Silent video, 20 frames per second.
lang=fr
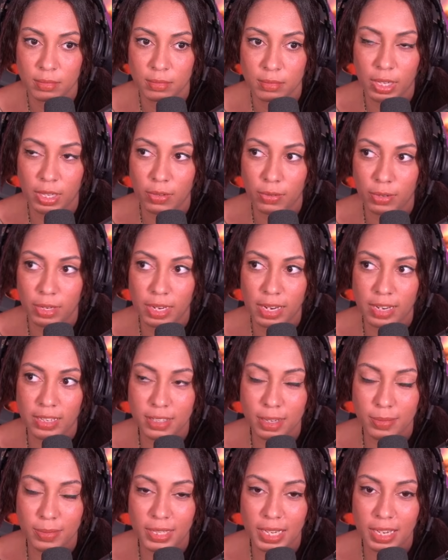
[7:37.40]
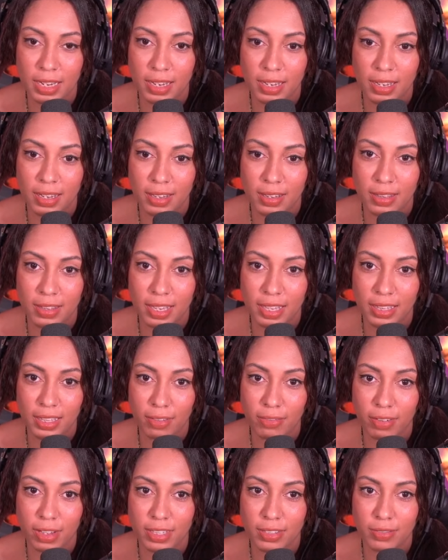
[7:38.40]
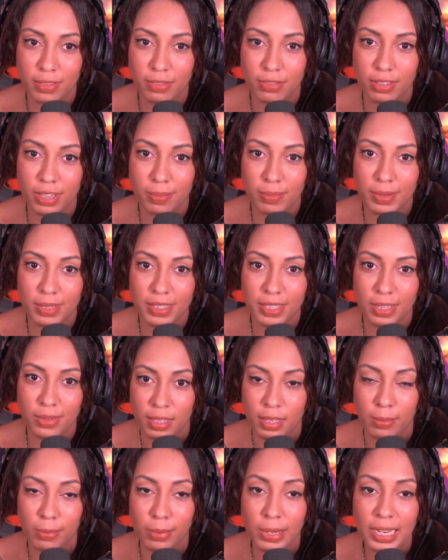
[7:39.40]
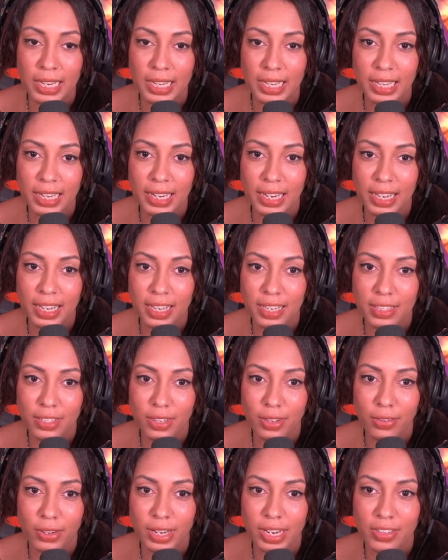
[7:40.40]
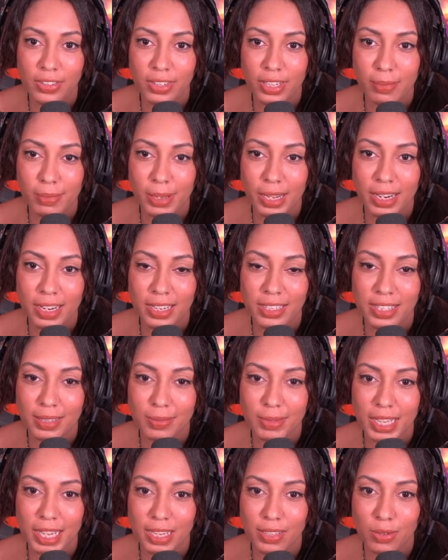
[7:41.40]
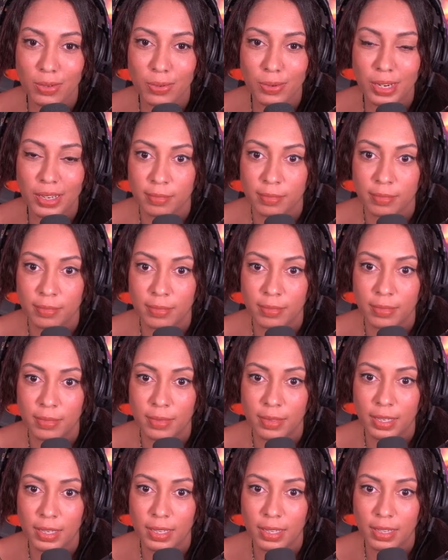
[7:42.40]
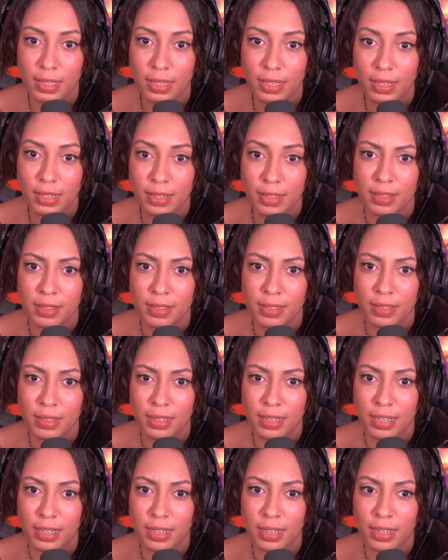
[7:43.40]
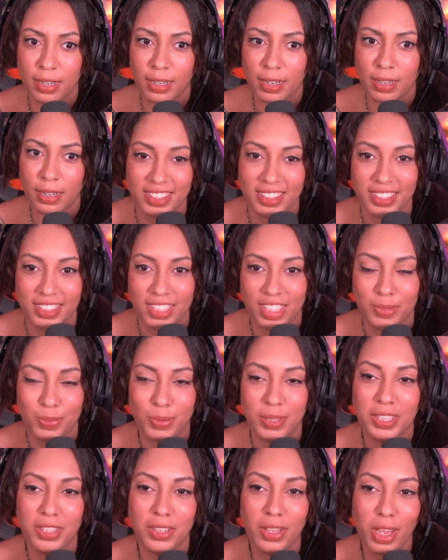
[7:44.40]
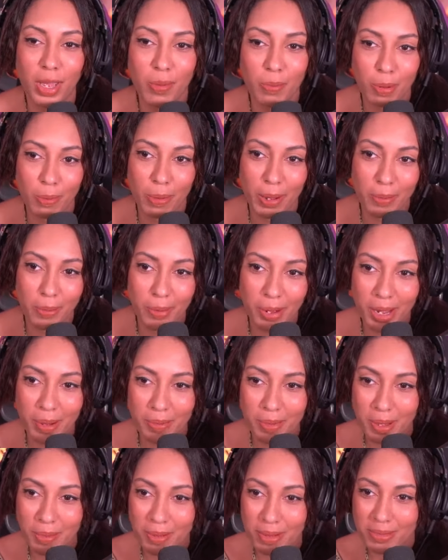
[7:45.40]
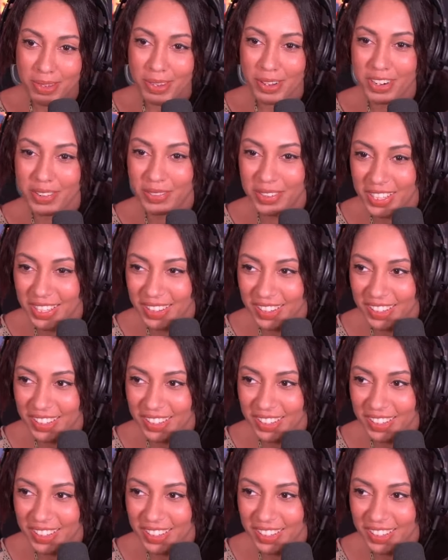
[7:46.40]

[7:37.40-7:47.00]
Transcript: donc il la laisse comme ça, euh, une dernière phrase vite fait, puis salut. Bon allez Rick là, sors de là, j'en ai marre là, ça me stresse trop là. Non. Oh là là là. Je me dis non, il peut pas mourir. Mais en même temps, je me dis,